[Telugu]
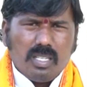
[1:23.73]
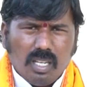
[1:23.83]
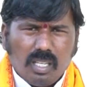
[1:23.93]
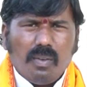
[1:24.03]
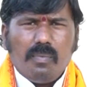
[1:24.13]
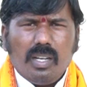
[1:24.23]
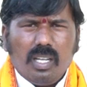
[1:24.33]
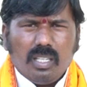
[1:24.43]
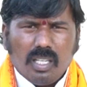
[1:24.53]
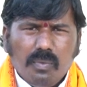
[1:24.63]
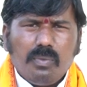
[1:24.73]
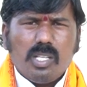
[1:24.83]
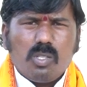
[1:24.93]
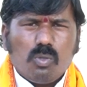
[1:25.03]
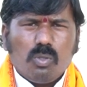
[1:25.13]
చిలకమ్మ ఏం
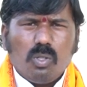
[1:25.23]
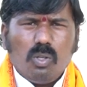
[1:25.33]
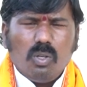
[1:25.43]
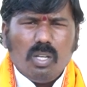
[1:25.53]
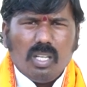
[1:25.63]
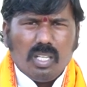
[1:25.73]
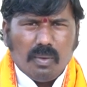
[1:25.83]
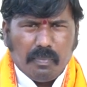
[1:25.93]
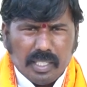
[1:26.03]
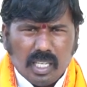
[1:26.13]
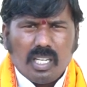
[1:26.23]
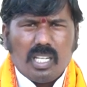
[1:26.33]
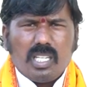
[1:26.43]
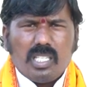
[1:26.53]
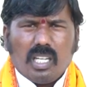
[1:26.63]
తీస్తుందో ఈ పన్నెండు
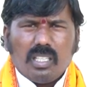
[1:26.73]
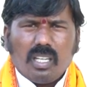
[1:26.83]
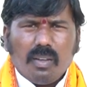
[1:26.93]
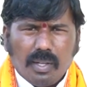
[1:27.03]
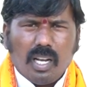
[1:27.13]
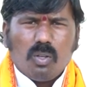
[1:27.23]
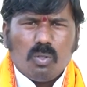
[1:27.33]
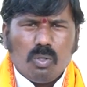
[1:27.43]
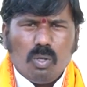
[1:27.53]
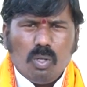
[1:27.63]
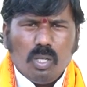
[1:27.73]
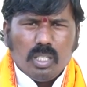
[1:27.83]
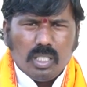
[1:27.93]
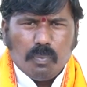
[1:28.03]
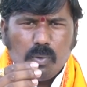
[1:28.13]
రాశుల జాతకం ఎలాగుందో
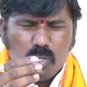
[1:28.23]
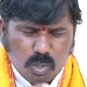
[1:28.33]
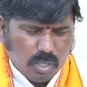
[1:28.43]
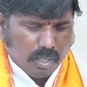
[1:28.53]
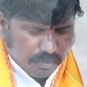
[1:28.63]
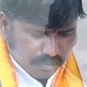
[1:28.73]
ఇప్పుడు చూద్దాం